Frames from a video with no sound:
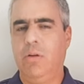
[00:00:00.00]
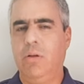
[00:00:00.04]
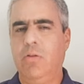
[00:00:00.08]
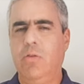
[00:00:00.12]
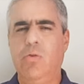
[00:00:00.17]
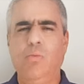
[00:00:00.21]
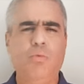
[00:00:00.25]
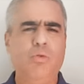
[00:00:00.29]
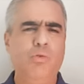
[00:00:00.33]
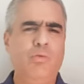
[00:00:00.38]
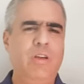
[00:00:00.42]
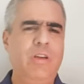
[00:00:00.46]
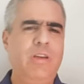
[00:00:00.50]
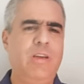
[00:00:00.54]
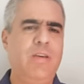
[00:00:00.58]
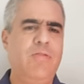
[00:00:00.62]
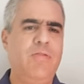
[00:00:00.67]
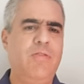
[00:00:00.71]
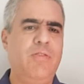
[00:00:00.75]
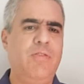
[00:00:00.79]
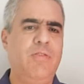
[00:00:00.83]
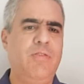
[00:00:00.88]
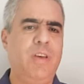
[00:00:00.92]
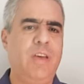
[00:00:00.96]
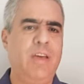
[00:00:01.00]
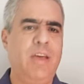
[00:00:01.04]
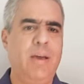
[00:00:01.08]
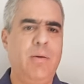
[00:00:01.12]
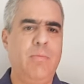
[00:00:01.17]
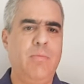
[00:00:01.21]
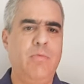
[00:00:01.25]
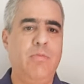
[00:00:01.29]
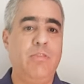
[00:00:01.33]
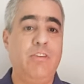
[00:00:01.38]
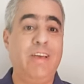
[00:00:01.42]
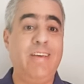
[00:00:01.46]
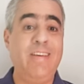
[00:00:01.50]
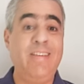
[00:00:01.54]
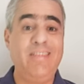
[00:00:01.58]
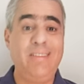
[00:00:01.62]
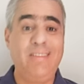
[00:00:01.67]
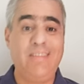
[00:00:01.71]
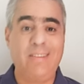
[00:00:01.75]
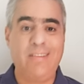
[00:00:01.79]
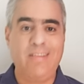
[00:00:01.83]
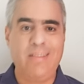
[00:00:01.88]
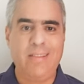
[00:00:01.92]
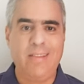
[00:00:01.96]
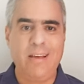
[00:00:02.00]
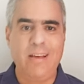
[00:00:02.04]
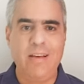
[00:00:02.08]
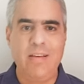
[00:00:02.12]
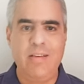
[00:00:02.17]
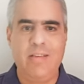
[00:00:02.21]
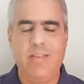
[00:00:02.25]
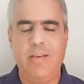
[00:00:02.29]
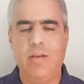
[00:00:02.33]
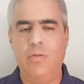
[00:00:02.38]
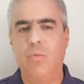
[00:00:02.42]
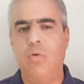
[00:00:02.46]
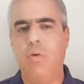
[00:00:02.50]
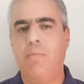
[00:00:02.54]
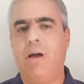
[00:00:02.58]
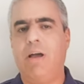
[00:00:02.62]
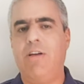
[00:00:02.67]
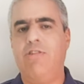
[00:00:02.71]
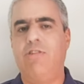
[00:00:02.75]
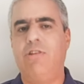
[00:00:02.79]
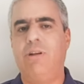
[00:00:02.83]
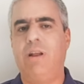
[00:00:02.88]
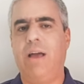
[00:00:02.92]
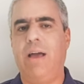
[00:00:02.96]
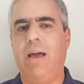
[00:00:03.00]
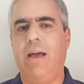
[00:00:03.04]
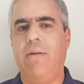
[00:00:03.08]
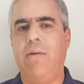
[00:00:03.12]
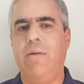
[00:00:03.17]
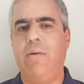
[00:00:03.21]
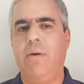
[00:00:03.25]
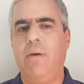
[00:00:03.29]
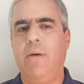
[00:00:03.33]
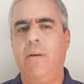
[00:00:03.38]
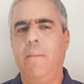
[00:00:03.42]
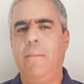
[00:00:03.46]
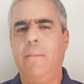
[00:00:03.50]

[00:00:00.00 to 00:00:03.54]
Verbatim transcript: no mundo em que vivemos, a instância do imaginário